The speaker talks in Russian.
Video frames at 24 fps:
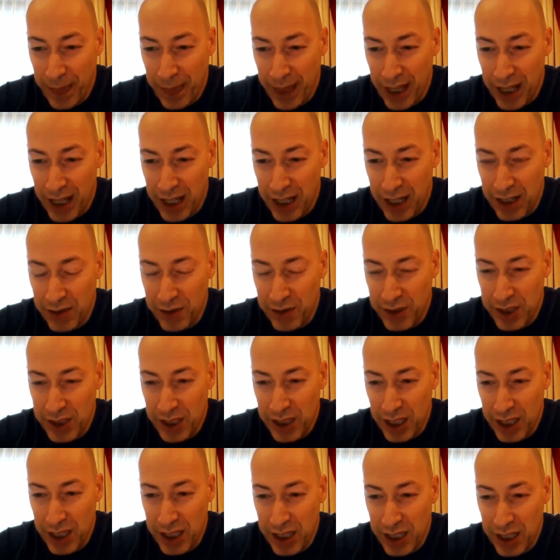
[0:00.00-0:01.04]
А, вы
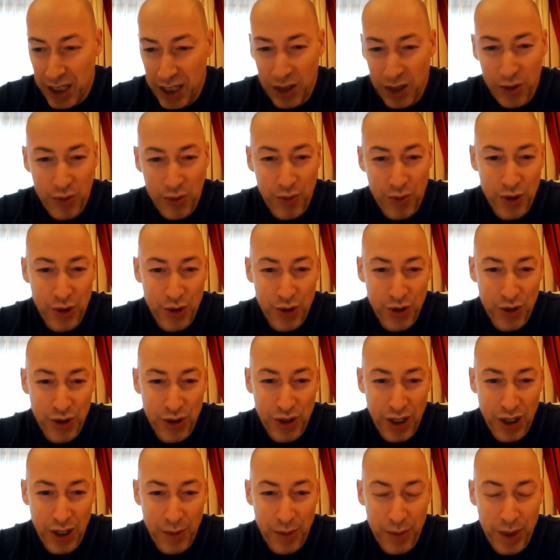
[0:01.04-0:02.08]
знаете, я думаю,
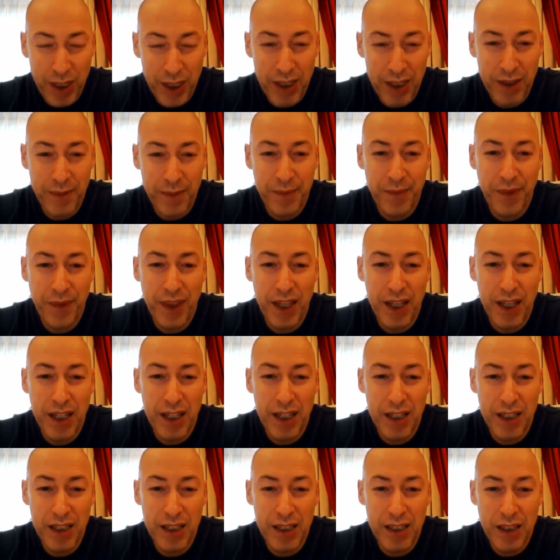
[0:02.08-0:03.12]
что об этом
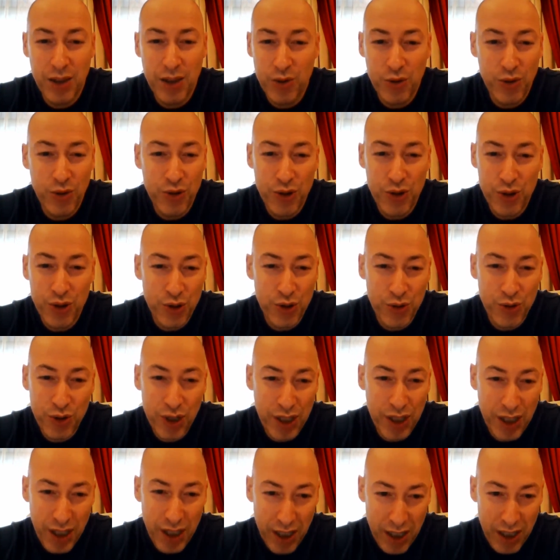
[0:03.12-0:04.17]
э, не должен
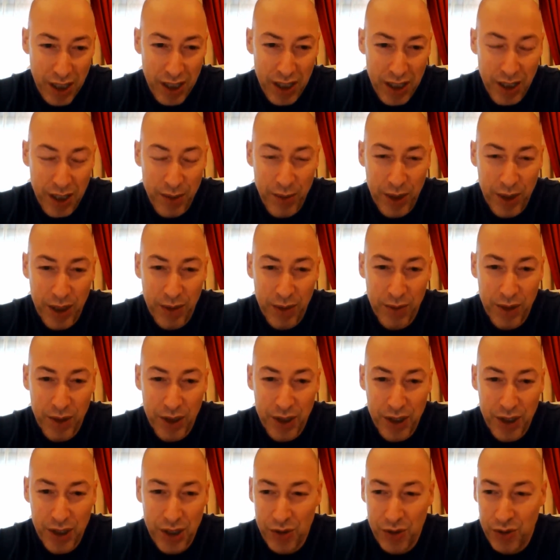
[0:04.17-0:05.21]
судить я, об этом
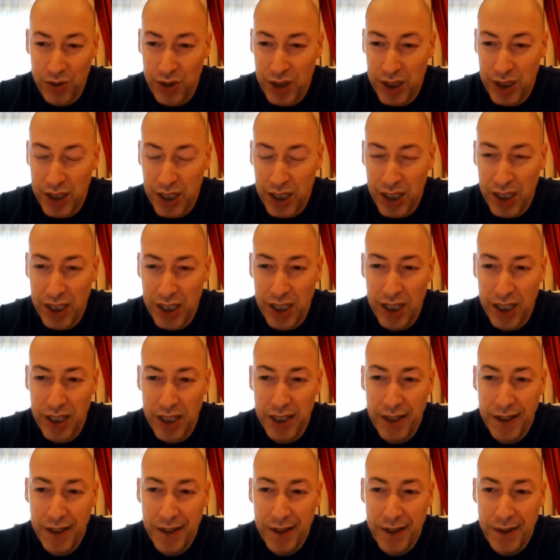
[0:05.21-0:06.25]
должны судить
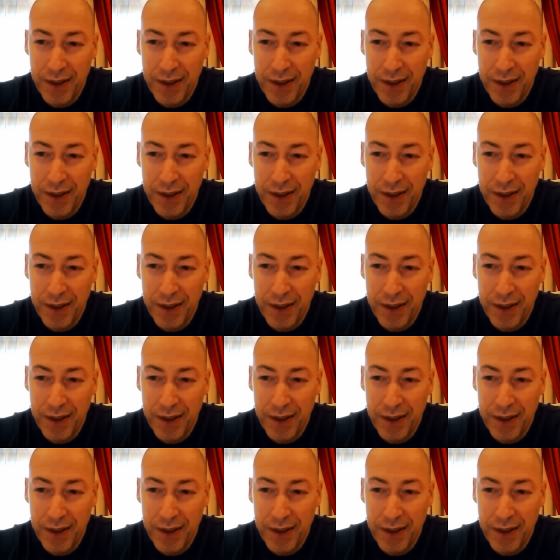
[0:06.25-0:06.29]
зрители.